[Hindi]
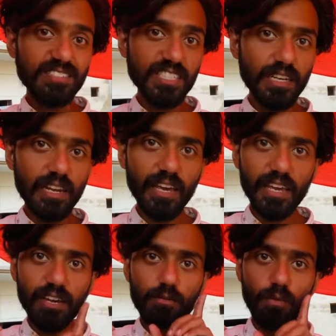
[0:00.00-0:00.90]
असील है
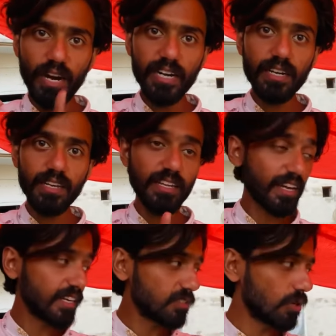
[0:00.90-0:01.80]
एक वाइट
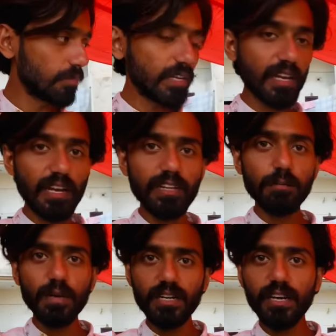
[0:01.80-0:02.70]
हीरा का जो हमने निकला था
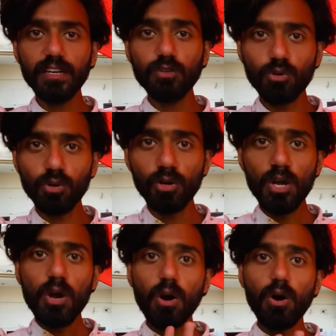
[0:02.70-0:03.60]
पट्टे दोनों
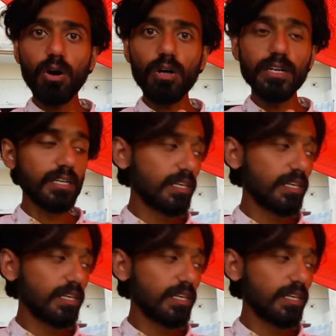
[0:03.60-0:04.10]
और